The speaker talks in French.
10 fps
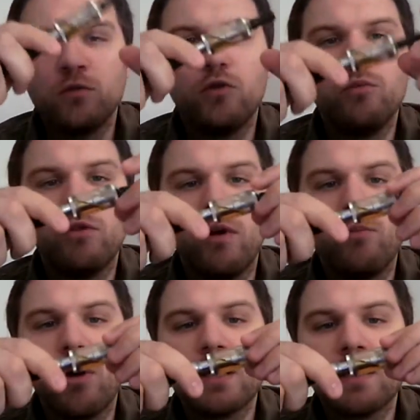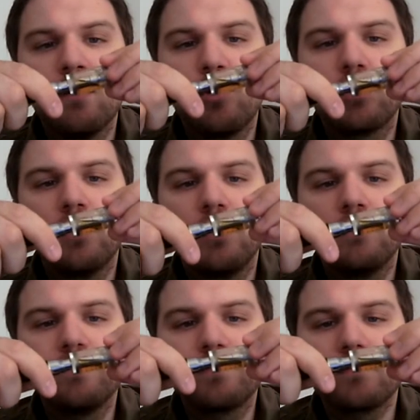Volume de vapeur assez
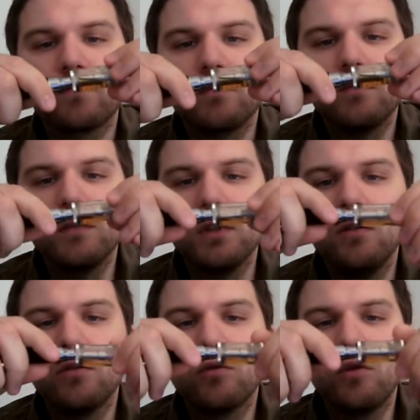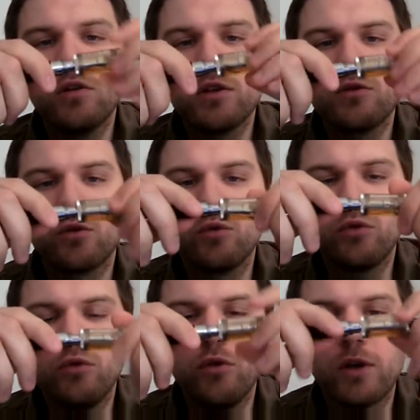important. Euh, donc là, on est sur
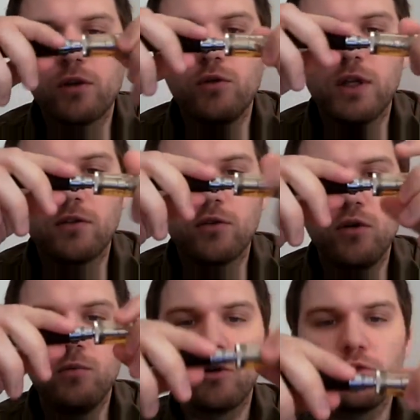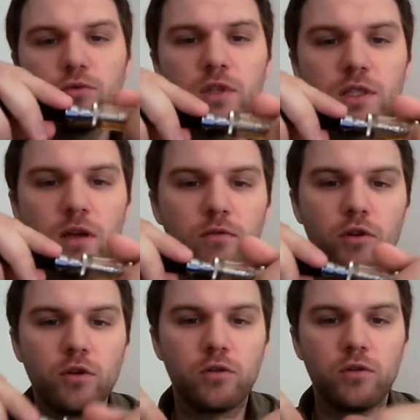2,4 ohms, rendu des
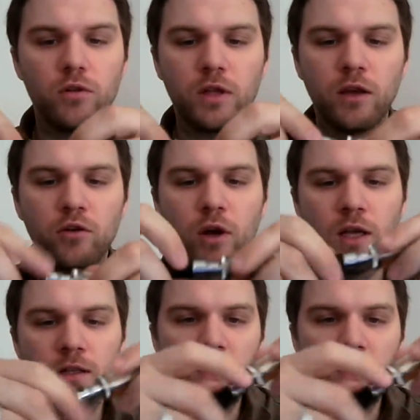saveurs euh, très correctes.